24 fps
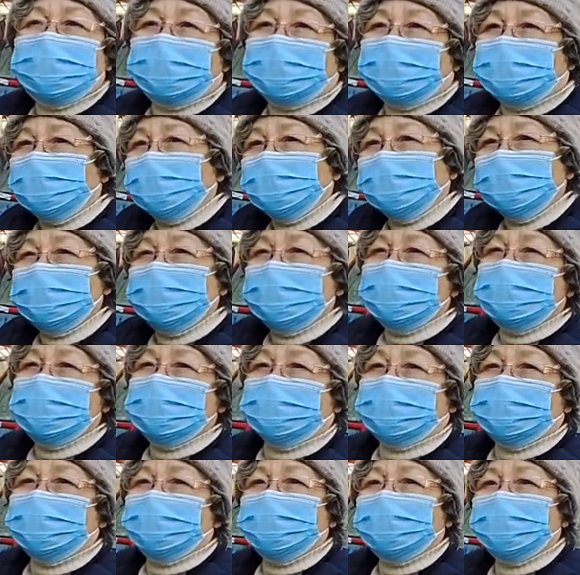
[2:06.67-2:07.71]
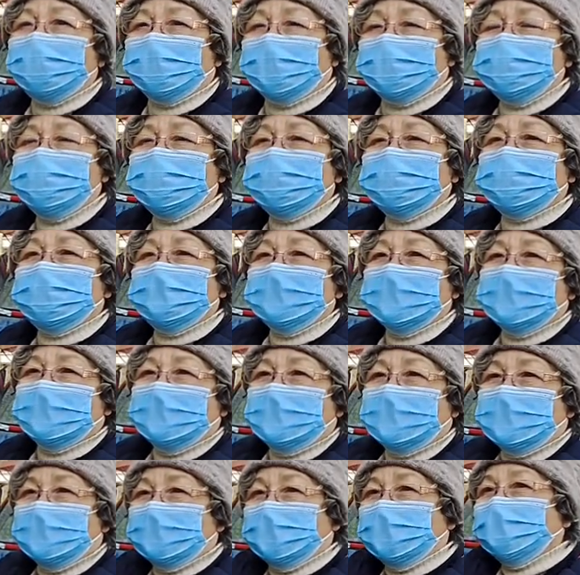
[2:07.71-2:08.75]
完整个这小区环境。
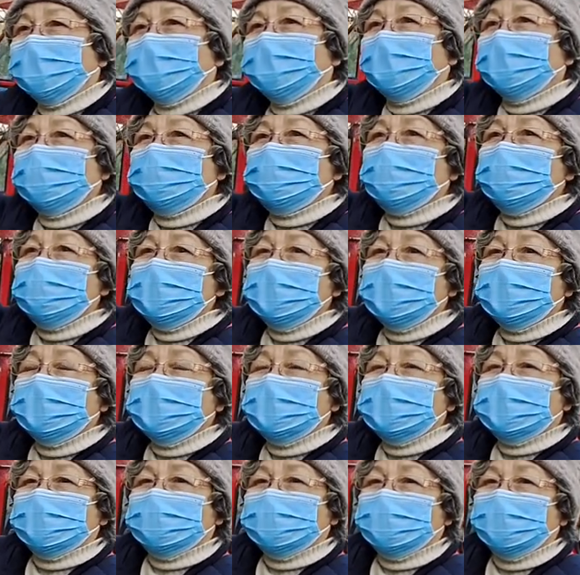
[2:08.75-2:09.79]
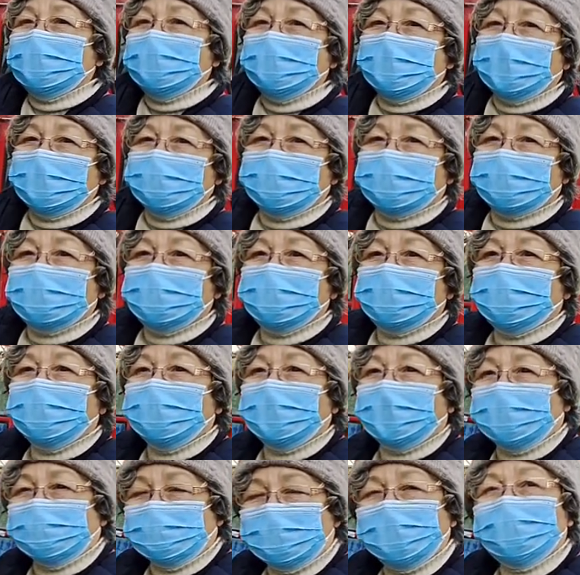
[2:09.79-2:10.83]
你往中心那走，那花园啊，
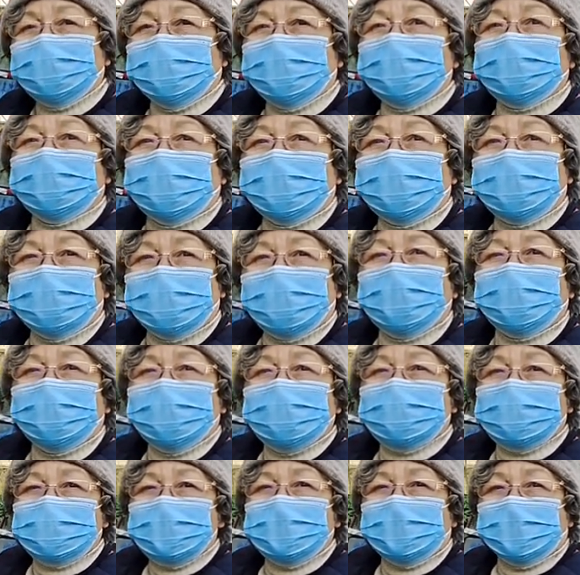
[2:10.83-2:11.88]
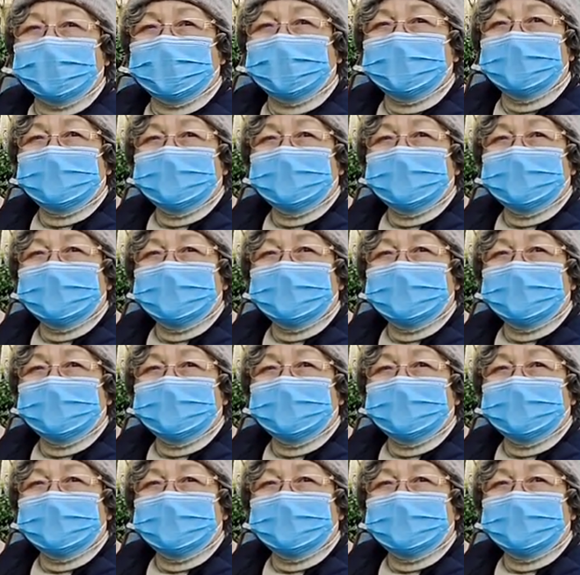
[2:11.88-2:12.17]
很漂亮。中啊，中心